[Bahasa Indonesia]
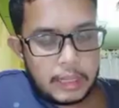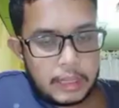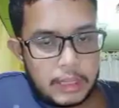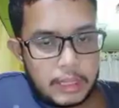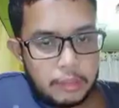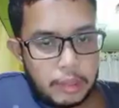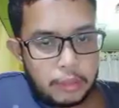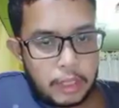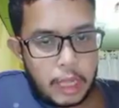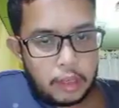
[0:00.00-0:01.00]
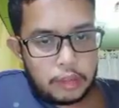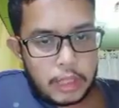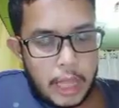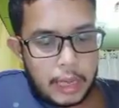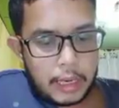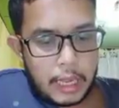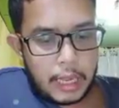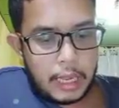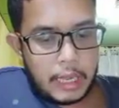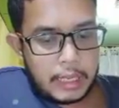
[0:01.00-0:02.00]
dan menemukan arus darah